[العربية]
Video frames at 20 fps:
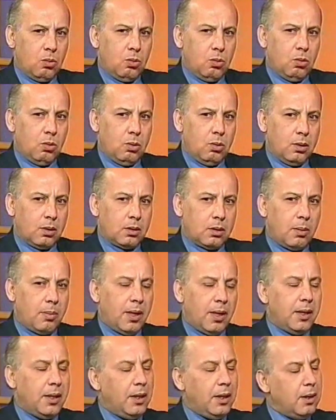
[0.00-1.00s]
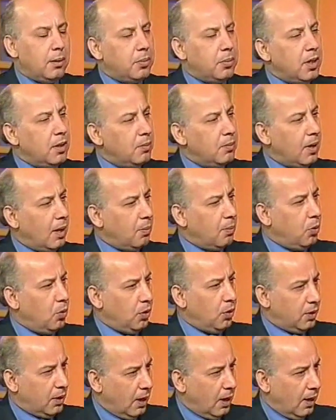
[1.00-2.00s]
وطبعا احنا بهمنا
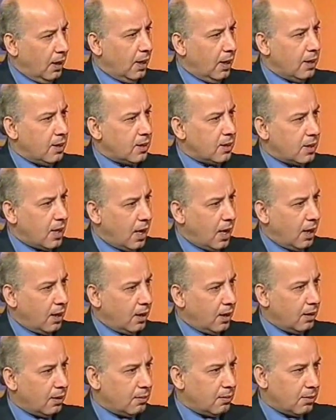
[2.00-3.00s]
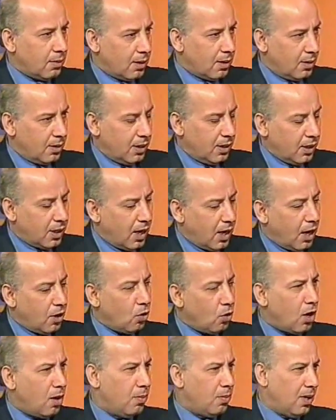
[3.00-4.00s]
البعد الانساني نحكي
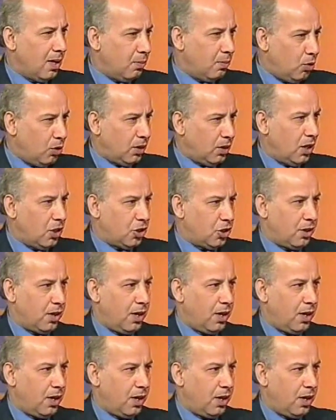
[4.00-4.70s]
عنه قبل البعد